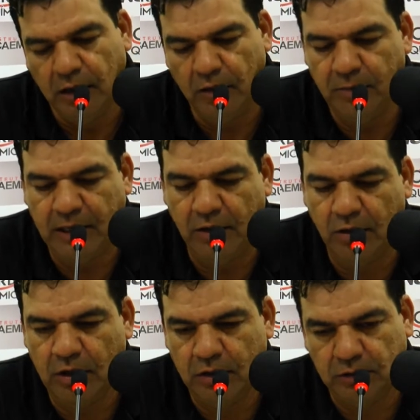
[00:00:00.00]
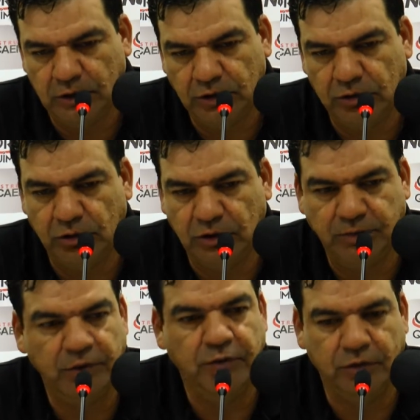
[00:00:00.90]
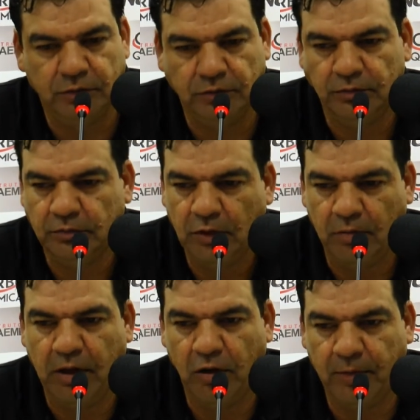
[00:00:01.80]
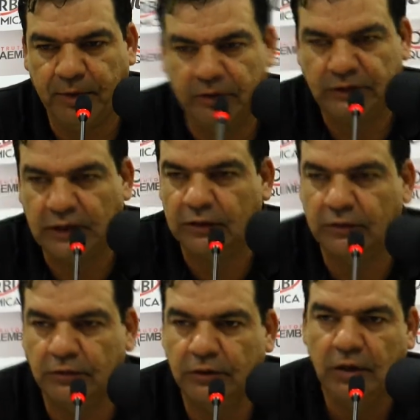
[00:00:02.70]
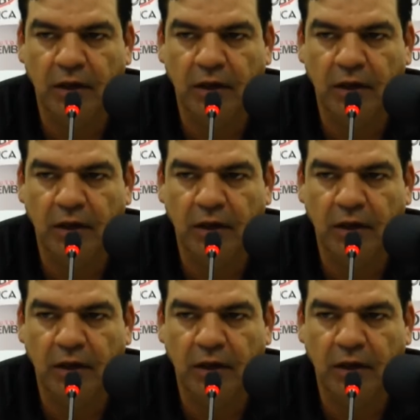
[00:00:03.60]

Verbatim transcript: é o melhor desde 2001, Maraú Paulistão,